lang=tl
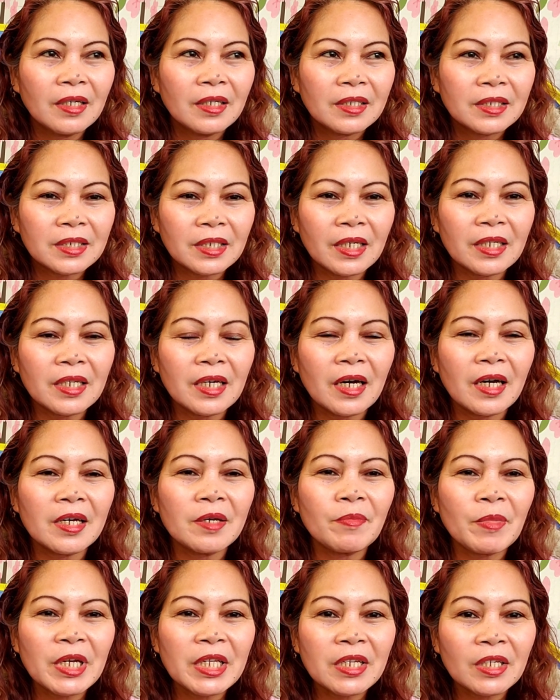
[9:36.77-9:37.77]
Sana ay
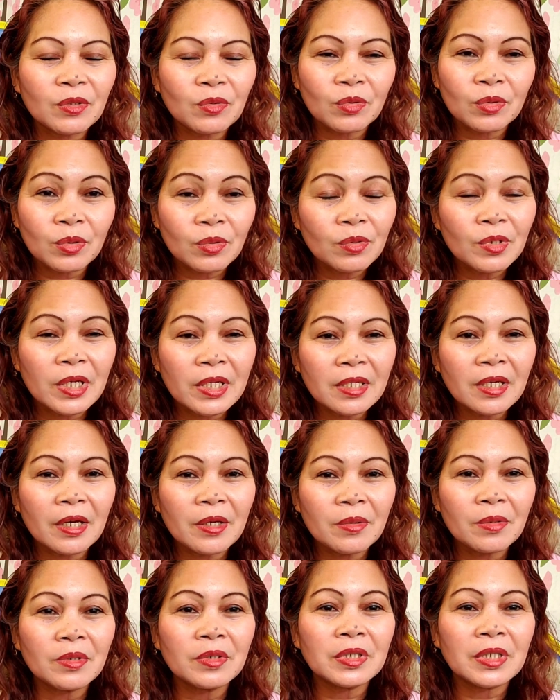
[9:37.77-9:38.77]
may natutunan
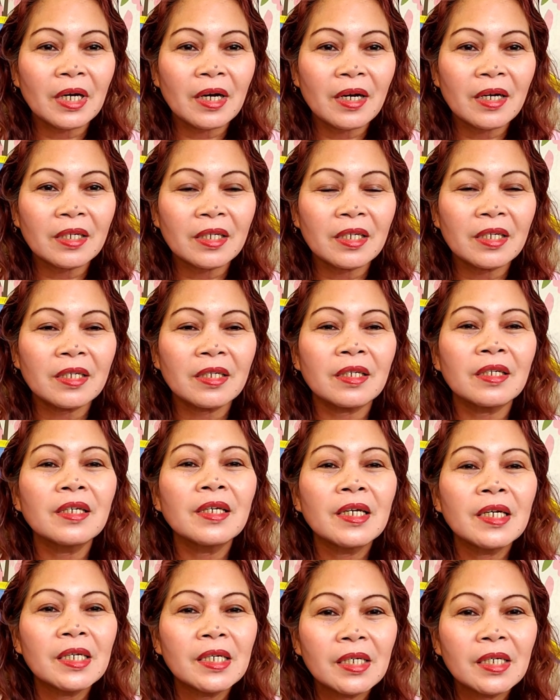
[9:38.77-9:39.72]
kayo sa aking